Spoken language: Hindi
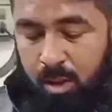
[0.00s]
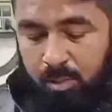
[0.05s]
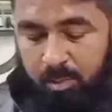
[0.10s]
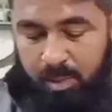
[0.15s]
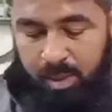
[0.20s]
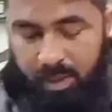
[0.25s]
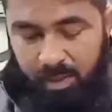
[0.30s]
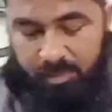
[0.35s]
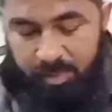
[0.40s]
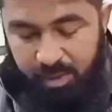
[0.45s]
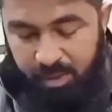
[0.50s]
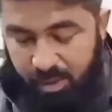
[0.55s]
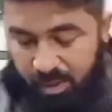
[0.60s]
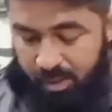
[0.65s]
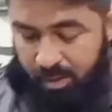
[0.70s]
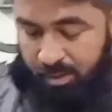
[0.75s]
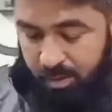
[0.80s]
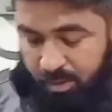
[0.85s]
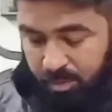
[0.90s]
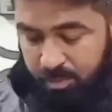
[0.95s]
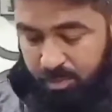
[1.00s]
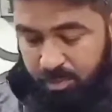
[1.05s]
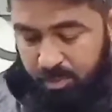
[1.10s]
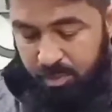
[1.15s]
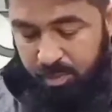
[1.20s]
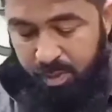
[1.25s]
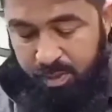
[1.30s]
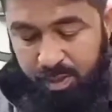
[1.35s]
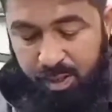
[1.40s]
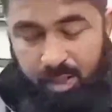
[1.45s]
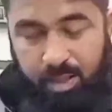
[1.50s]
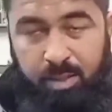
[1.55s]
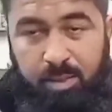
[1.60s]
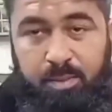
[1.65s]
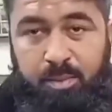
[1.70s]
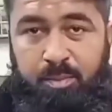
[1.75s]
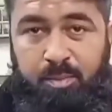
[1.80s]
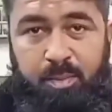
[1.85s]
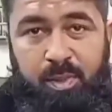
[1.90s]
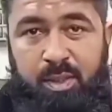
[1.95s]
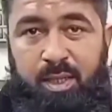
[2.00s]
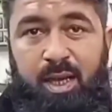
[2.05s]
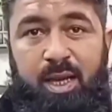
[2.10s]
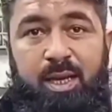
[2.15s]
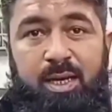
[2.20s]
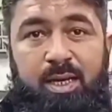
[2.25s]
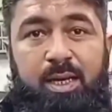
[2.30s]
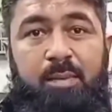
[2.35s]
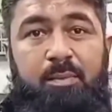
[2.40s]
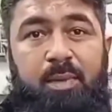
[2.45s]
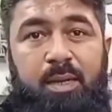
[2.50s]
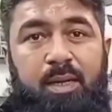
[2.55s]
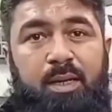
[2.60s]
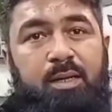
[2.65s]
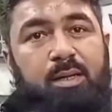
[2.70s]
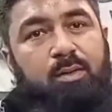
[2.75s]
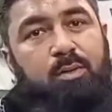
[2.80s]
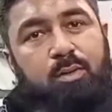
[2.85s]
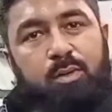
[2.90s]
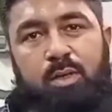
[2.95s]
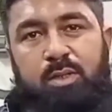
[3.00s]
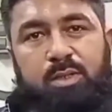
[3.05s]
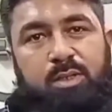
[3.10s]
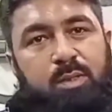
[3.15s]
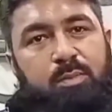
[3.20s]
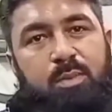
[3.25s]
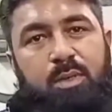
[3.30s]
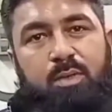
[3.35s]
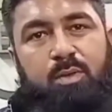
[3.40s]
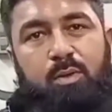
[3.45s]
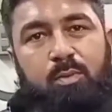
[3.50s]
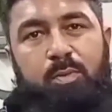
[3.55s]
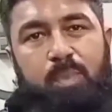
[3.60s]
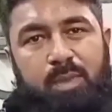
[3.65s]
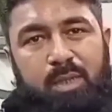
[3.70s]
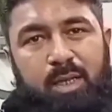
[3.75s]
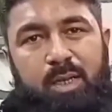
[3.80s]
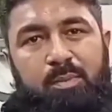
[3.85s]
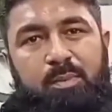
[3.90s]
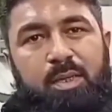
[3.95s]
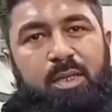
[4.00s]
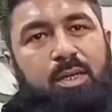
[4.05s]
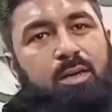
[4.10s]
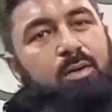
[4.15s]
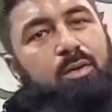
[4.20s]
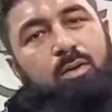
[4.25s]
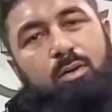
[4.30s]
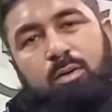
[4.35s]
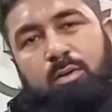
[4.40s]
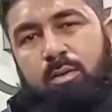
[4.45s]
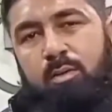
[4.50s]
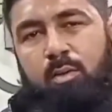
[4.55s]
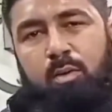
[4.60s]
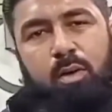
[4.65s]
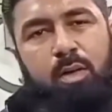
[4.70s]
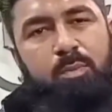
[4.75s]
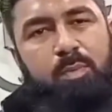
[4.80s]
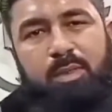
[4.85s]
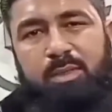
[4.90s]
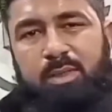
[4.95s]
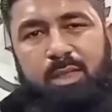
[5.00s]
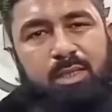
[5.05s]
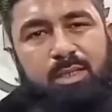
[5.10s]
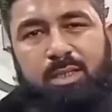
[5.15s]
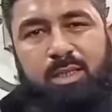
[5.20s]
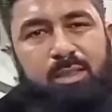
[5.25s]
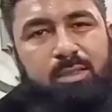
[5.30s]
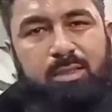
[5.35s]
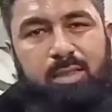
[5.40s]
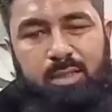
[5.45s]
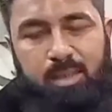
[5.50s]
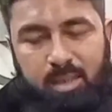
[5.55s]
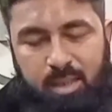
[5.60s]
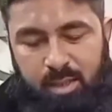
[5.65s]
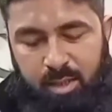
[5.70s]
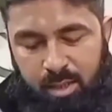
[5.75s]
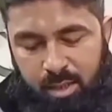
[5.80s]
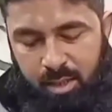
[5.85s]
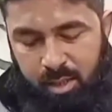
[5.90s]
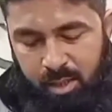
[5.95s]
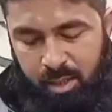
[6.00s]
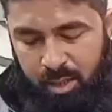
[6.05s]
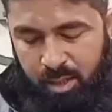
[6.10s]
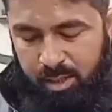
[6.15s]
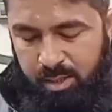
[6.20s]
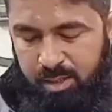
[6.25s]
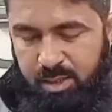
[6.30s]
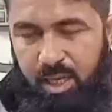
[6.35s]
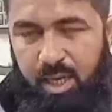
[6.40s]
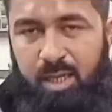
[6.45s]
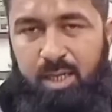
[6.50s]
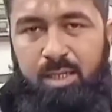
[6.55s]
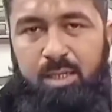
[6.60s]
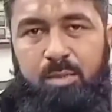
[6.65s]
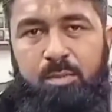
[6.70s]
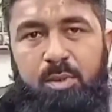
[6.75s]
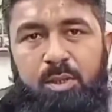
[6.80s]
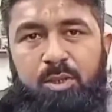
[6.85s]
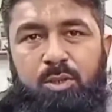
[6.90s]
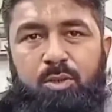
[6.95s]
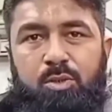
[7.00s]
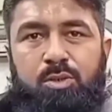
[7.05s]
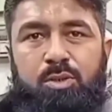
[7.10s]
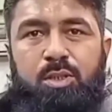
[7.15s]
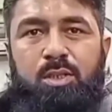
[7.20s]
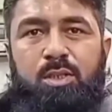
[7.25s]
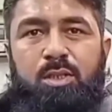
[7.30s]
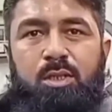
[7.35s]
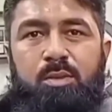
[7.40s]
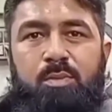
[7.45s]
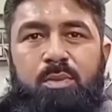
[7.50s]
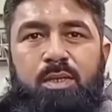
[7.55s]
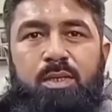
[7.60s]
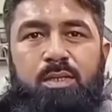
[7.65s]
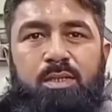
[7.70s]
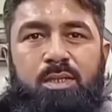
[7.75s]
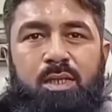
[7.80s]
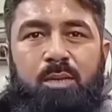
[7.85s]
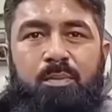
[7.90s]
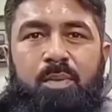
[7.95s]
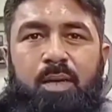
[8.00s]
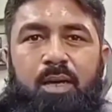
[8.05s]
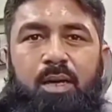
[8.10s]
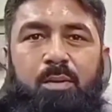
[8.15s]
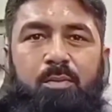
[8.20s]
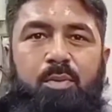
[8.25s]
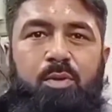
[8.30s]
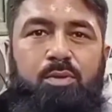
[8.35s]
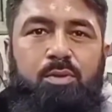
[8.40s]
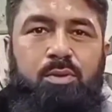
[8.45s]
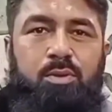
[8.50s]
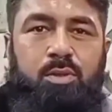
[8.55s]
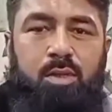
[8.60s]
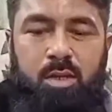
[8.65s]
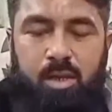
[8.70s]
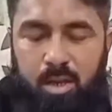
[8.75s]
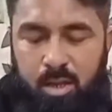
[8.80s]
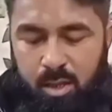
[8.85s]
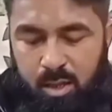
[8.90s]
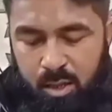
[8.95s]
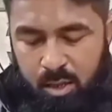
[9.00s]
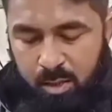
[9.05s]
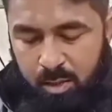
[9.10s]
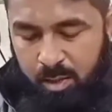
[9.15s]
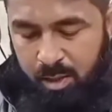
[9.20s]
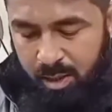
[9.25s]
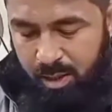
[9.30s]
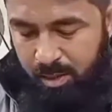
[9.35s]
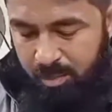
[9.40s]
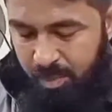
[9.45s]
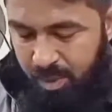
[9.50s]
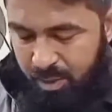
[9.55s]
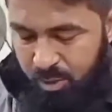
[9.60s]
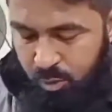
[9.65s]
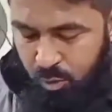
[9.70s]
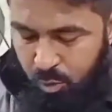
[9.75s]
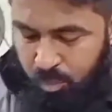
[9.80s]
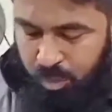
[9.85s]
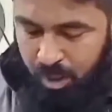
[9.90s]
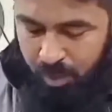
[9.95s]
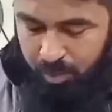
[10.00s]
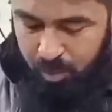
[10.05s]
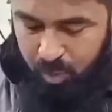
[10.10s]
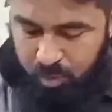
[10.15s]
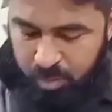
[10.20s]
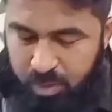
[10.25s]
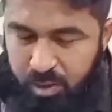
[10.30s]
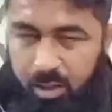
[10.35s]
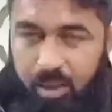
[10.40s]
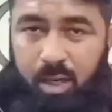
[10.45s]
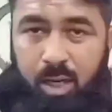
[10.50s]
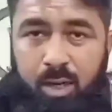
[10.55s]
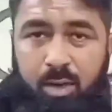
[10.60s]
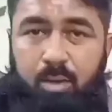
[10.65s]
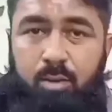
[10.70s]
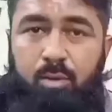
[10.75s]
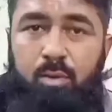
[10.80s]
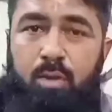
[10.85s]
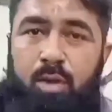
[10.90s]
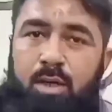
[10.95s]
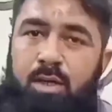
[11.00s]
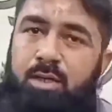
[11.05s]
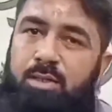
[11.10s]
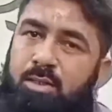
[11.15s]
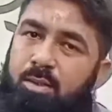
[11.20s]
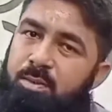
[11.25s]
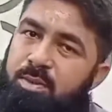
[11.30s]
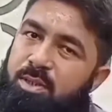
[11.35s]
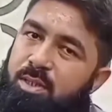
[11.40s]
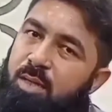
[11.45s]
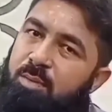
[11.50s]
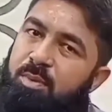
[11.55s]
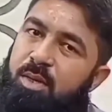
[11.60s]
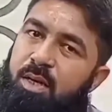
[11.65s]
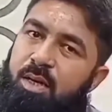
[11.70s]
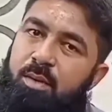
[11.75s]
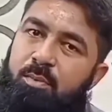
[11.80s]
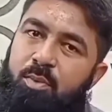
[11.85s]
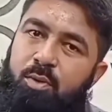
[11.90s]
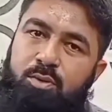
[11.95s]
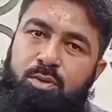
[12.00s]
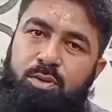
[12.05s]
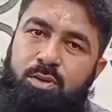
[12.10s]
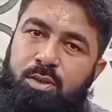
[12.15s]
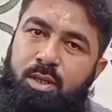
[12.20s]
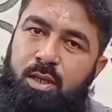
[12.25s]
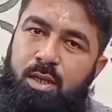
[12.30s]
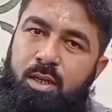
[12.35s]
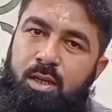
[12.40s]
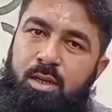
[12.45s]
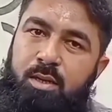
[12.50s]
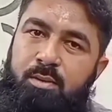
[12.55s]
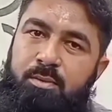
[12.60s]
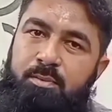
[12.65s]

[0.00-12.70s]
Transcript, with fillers: कि मैं अभी ये बता बताया नहीं है मैंने ये तो कस्टमर को पता भी है और गूगल पे सर्च कर सकते हैं कि चार जी बी जीबी जी बी स्नैपड्रैगन प्रोसेसर लेकिन मैं जो भी आपको भी दिखा रहा हूँ गूगल ये सब स्नैपड्रैगन प्रोसेसर है